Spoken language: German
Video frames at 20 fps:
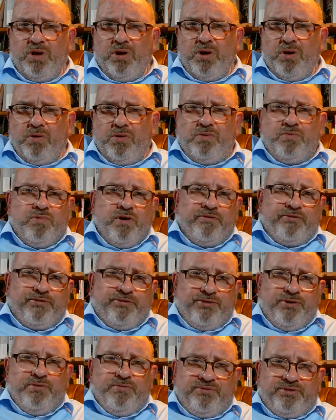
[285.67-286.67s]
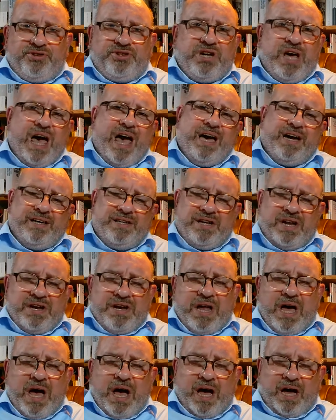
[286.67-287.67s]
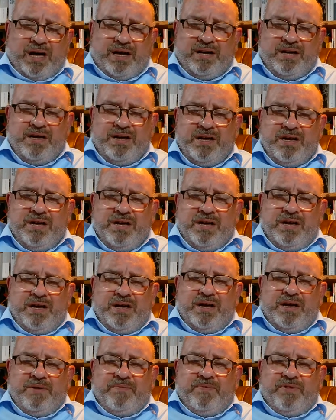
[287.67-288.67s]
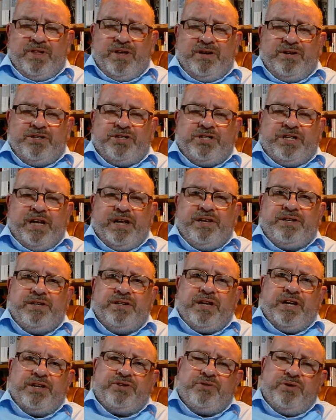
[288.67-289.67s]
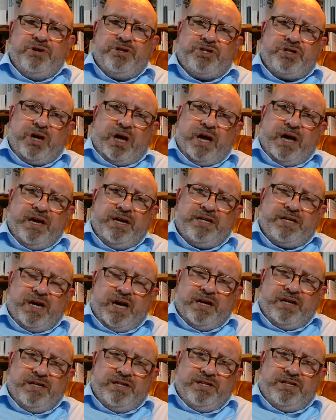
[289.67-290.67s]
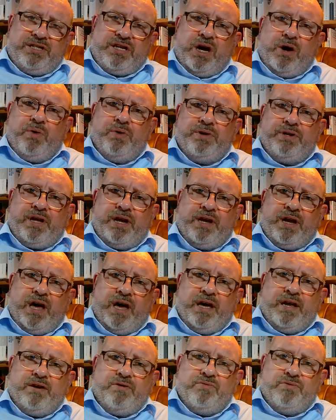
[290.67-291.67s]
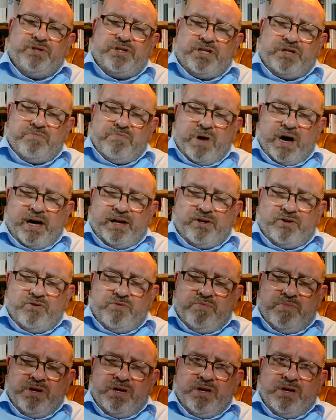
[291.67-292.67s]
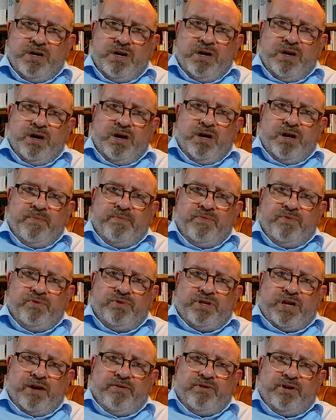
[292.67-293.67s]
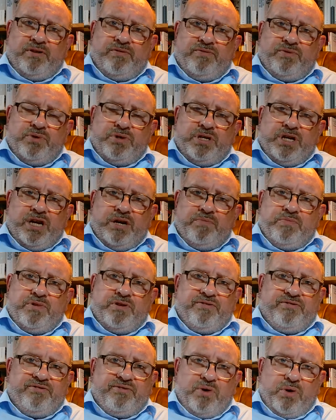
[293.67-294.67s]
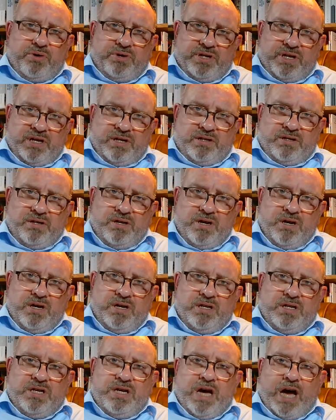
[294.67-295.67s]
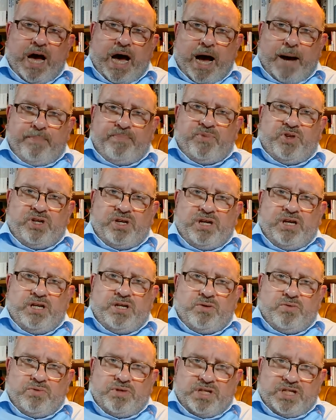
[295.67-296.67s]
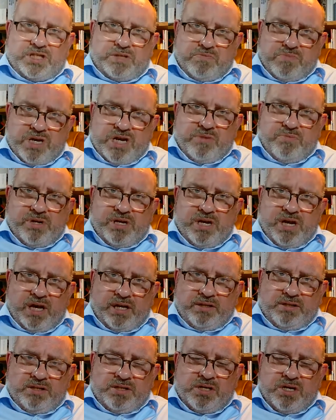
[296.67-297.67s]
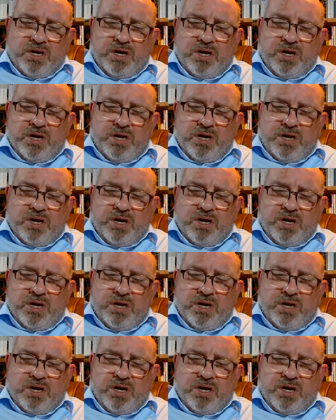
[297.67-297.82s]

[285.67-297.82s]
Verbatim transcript: Und nur fünf Tage danach ähm, stellte das Deutsche Reich an Litauen dann ein Ultimatum. Ähm, und darin wurde eben gefordert, die Abtretung des Memellands.